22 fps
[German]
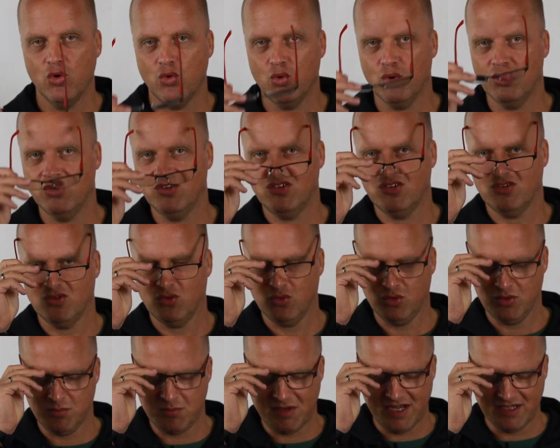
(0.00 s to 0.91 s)
Und
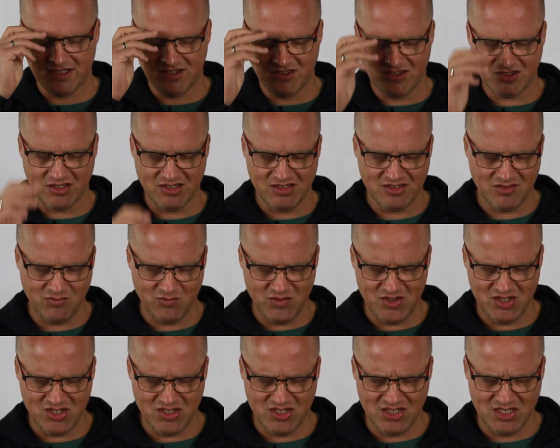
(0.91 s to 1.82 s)
meine dritte
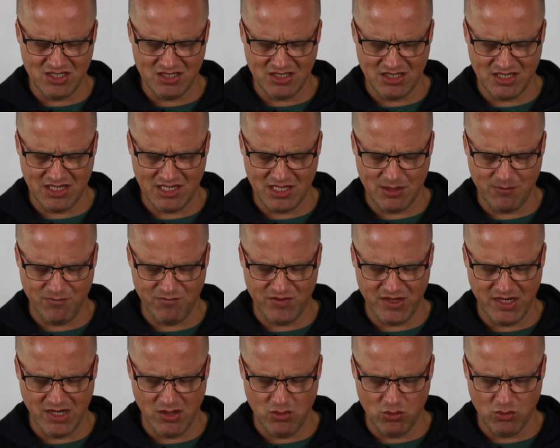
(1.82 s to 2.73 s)
wichtige
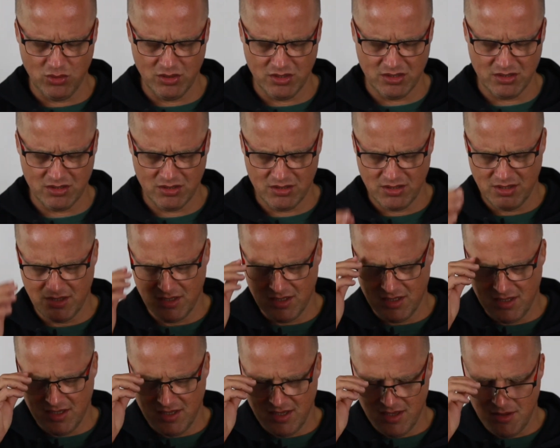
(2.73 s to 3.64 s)
Empfehlung,
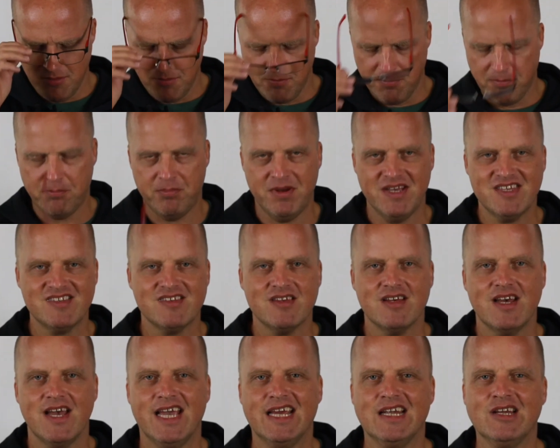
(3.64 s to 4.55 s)

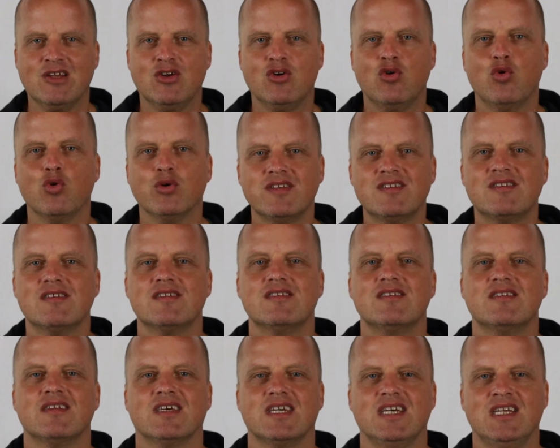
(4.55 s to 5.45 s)
besser ein
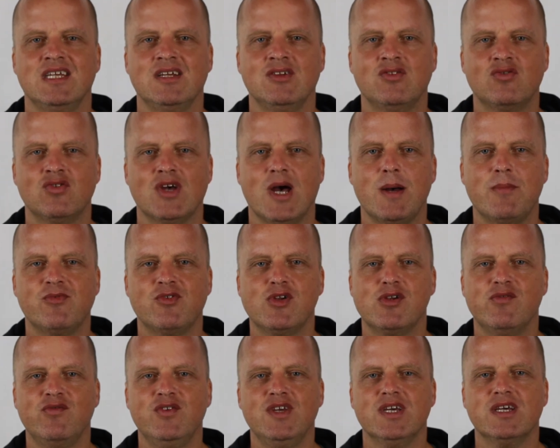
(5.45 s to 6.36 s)
kurzes Training zu
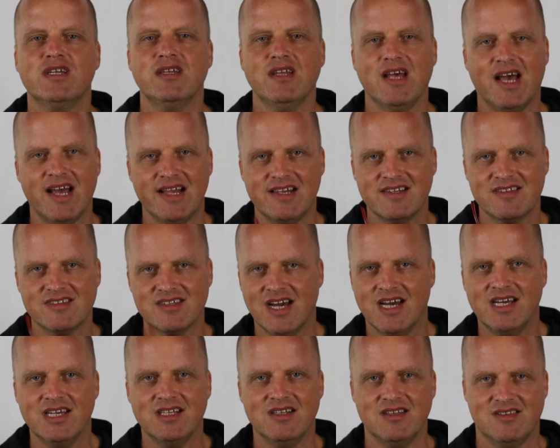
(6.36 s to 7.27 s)
absolvieren als
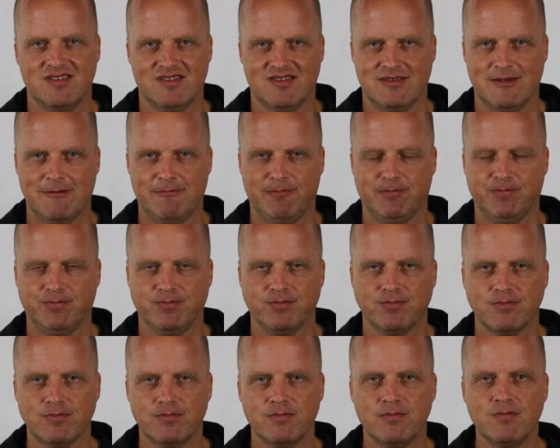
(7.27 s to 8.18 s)
keins.
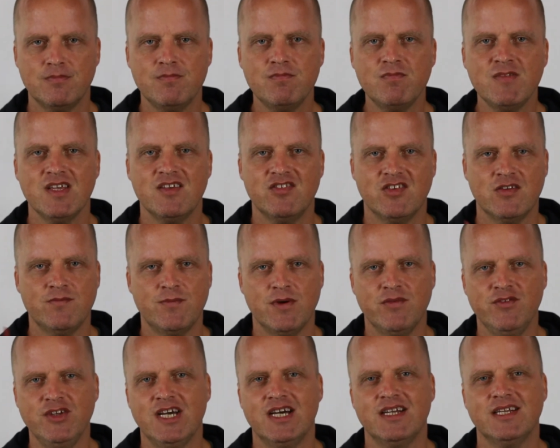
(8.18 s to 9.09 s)
Sind
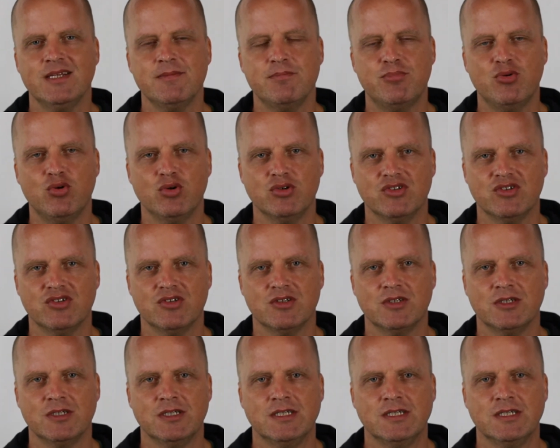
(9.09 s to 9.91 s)
wir wieder an dem Punkt.